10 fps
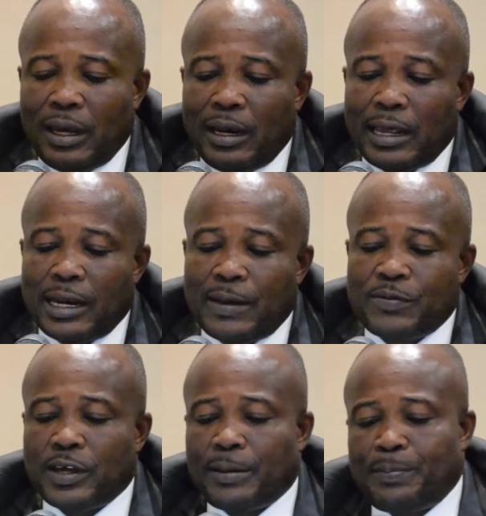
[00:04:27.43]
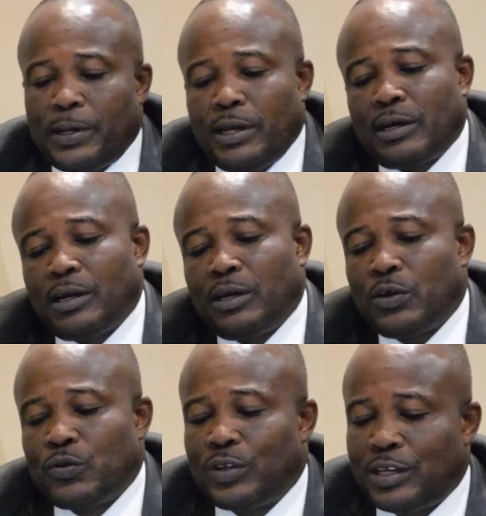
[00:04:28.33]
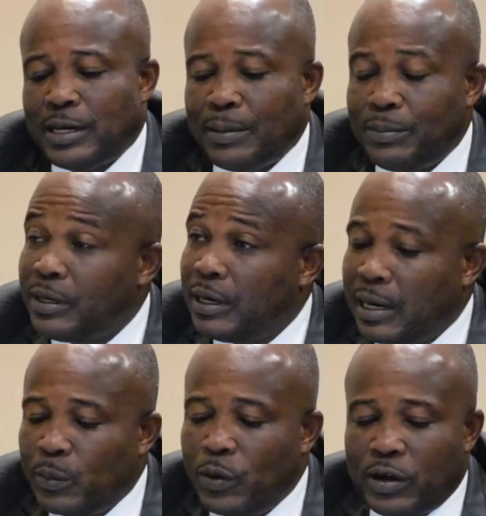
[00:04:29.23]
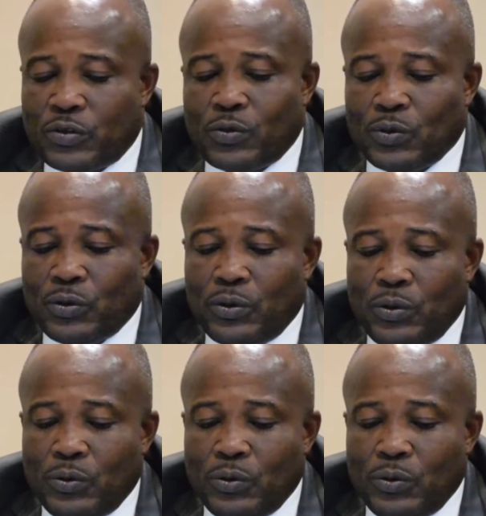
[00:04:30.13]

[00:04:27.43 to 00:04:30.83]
la NAF s'implique dans une dynamique d'élaboration